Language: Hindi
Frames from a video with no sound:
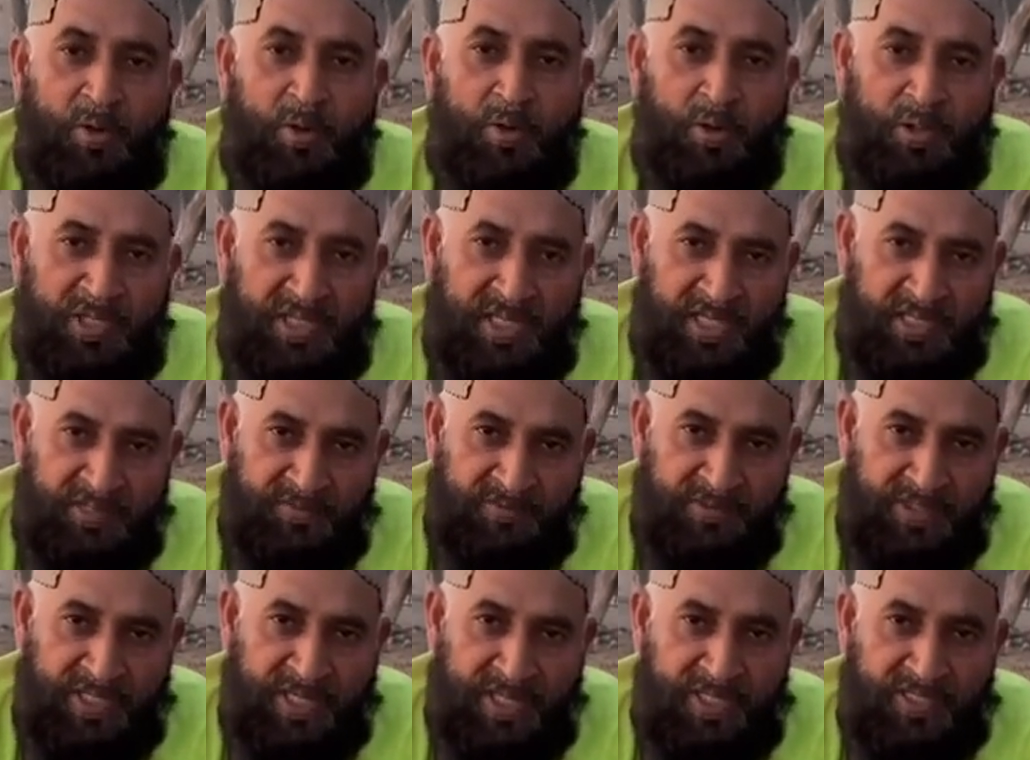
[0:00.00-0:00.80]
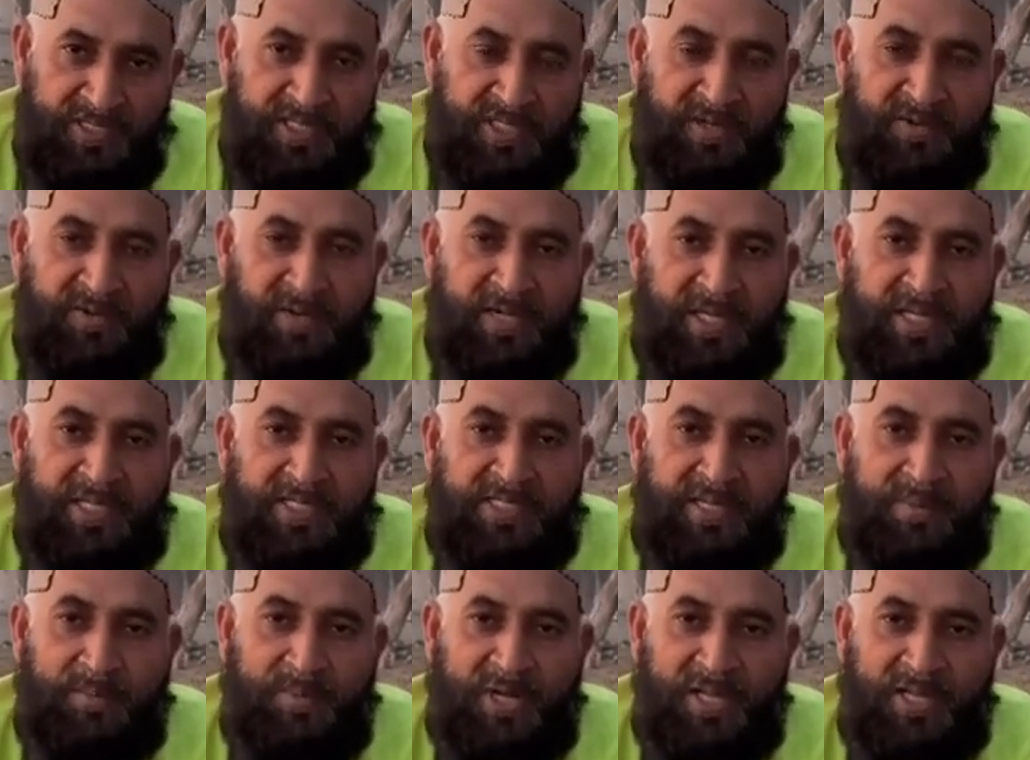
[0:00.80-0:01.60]
और ये अद्वियात के हवाले
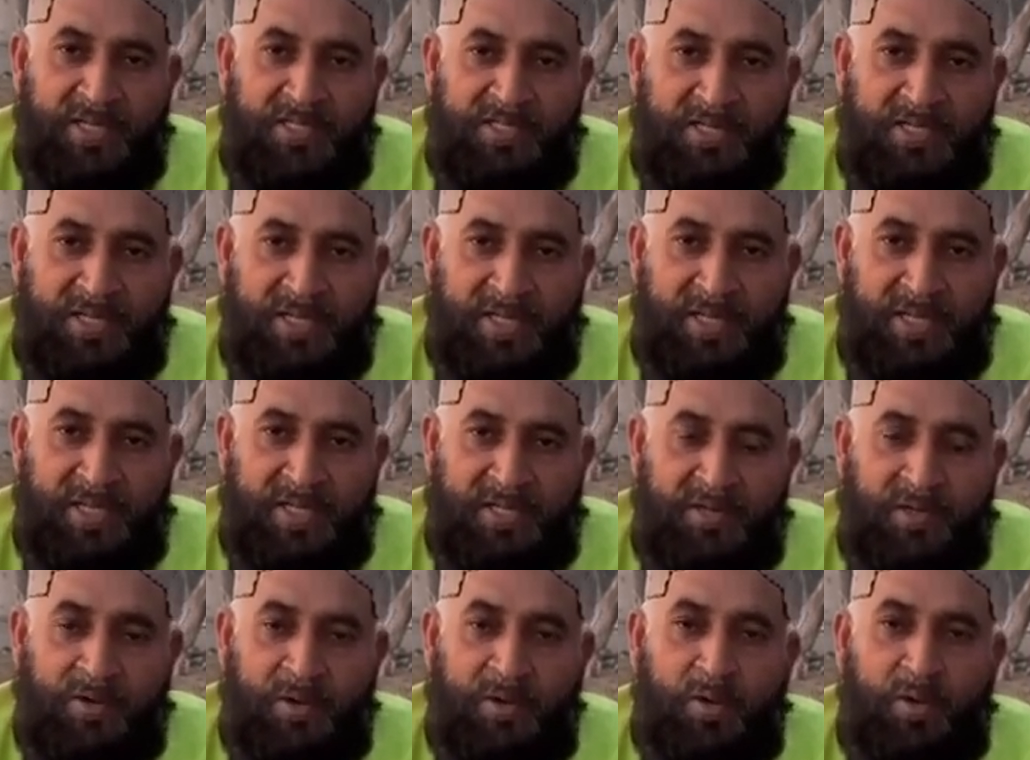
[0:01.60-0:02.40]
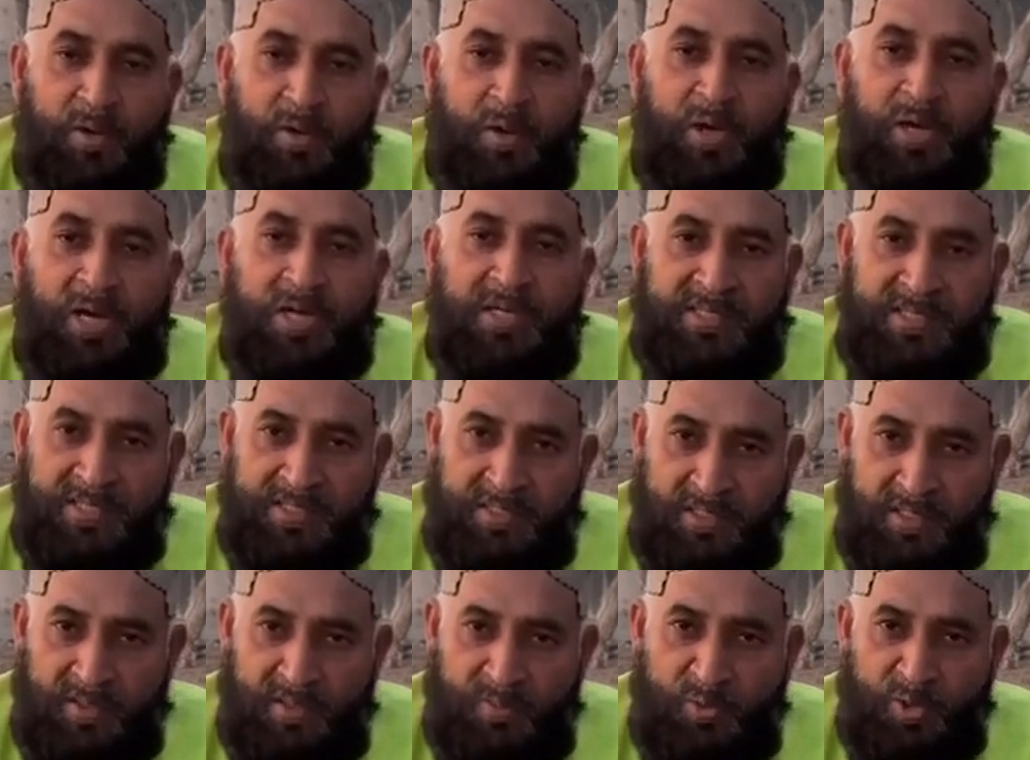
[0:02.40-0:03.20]
से बड़ा अच्छा है और
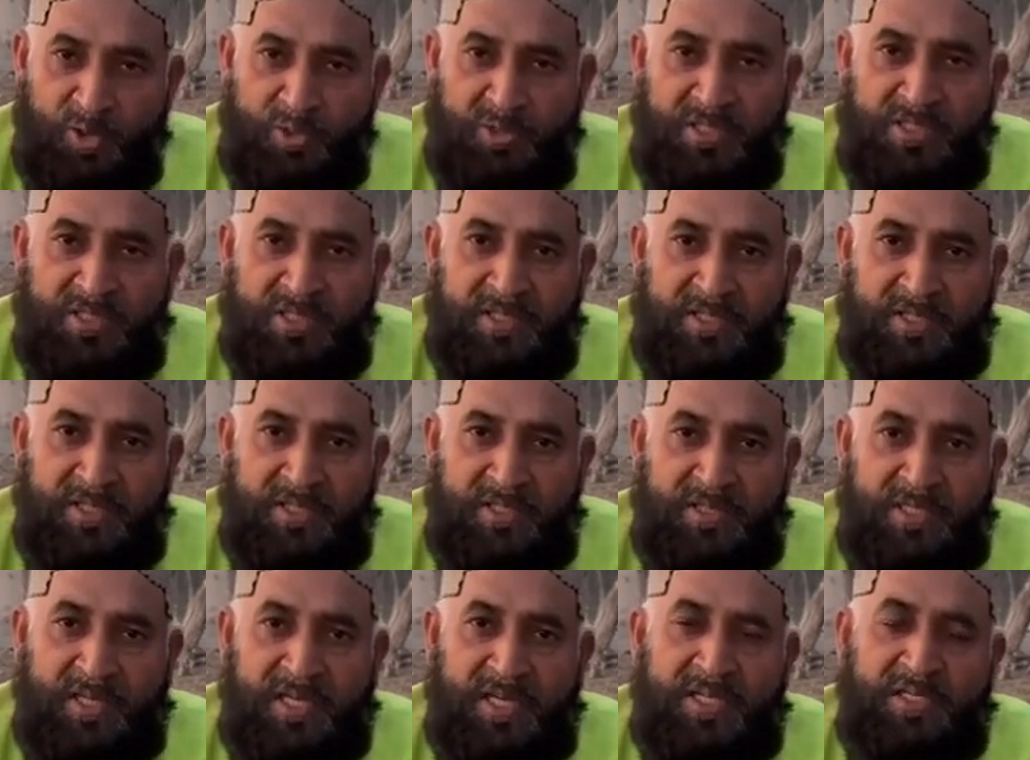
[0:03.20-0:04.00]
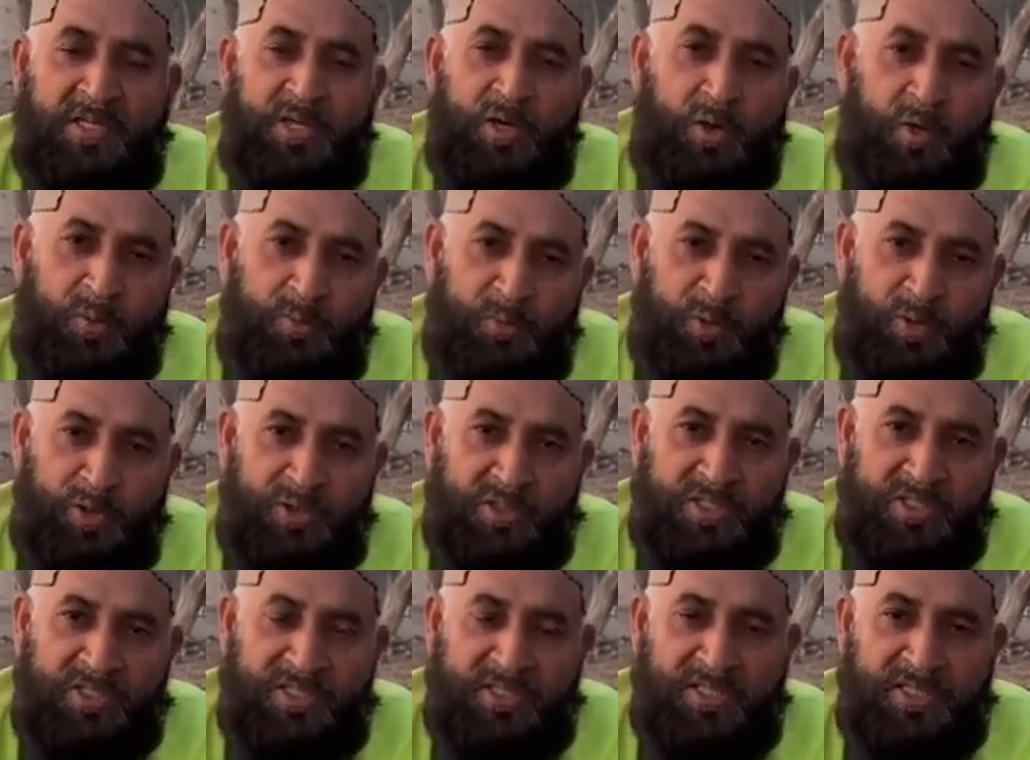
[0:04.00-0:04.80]
ऑक्सीजन बहुत अच्छी देता है छाव
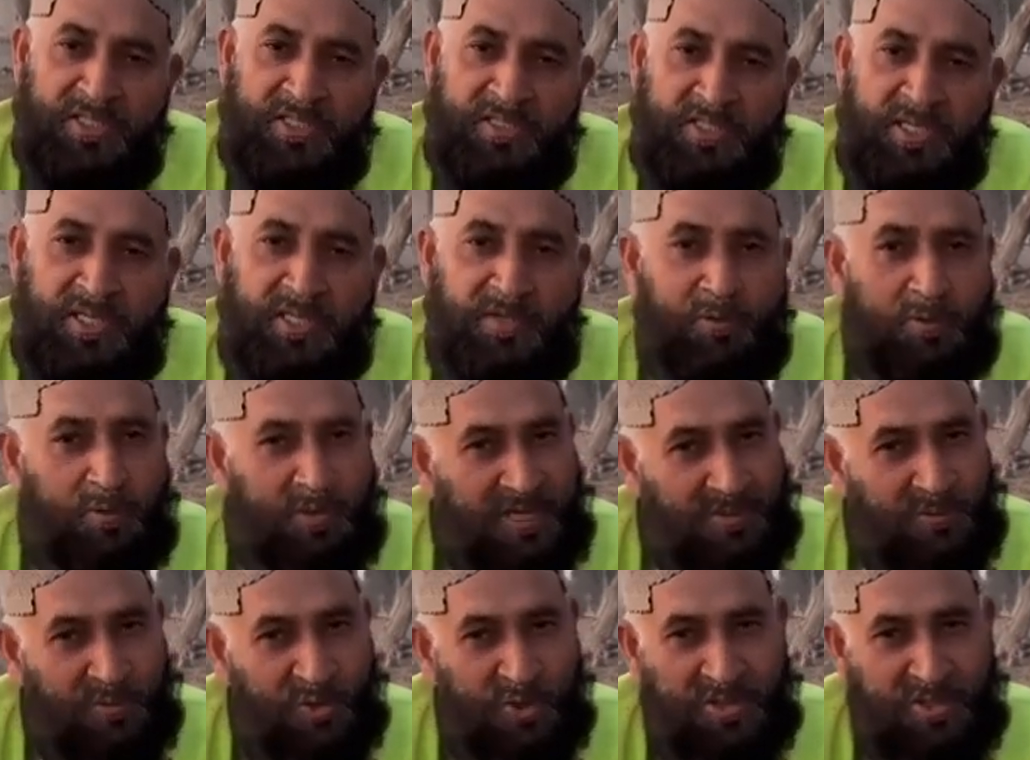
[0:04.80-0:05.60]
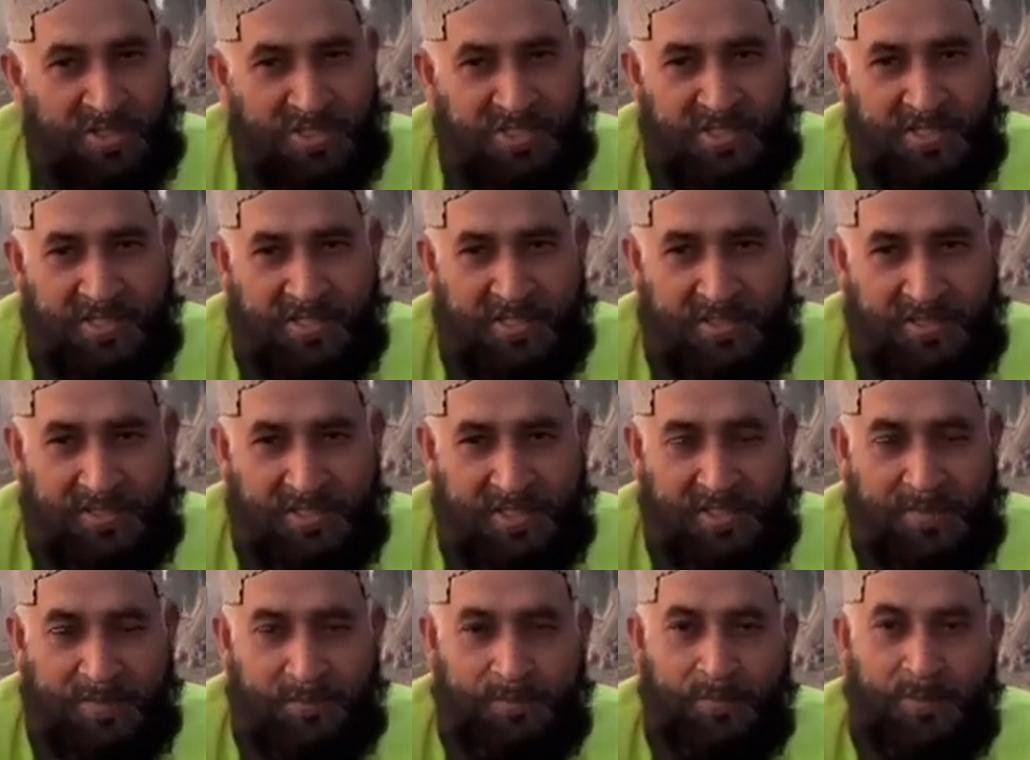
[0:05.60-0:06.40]
बहुत अच्छी देता है कूलिंग बहुत अच्छी
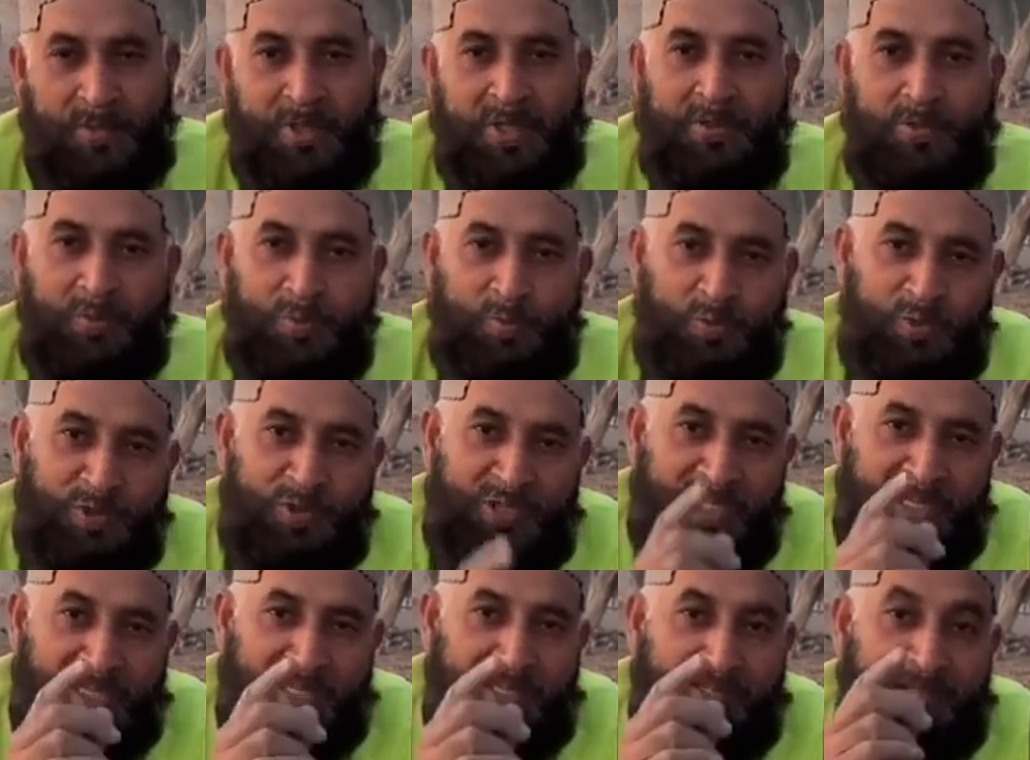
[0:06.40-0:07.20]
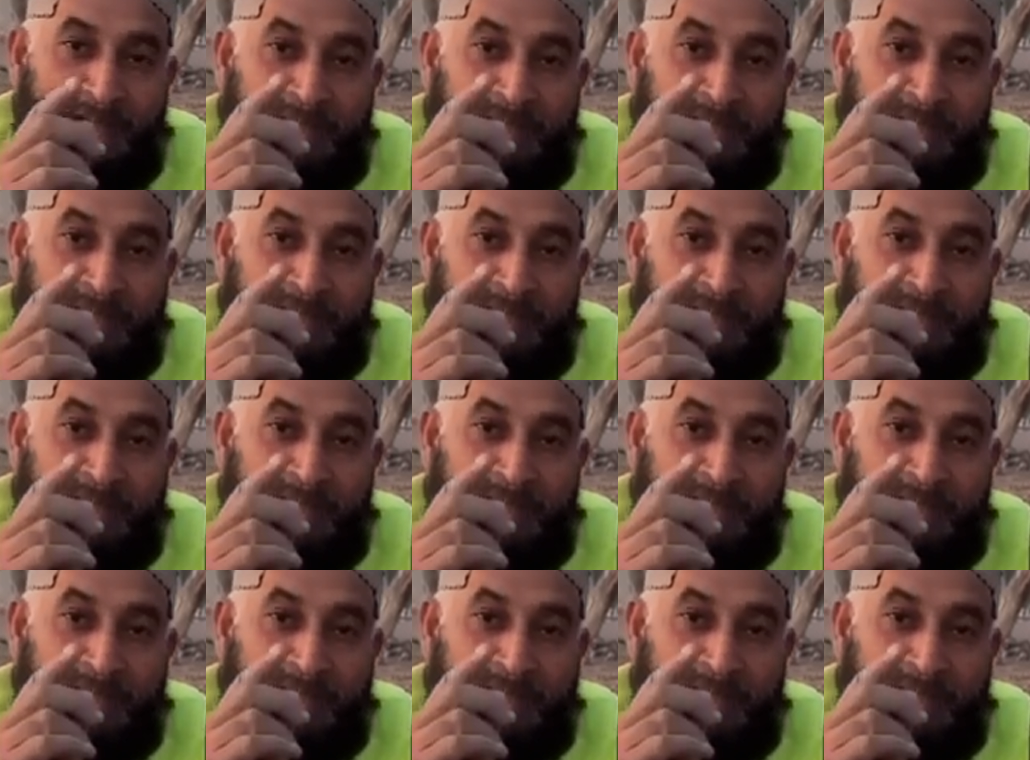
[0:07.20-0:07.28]
करता है तो मुझे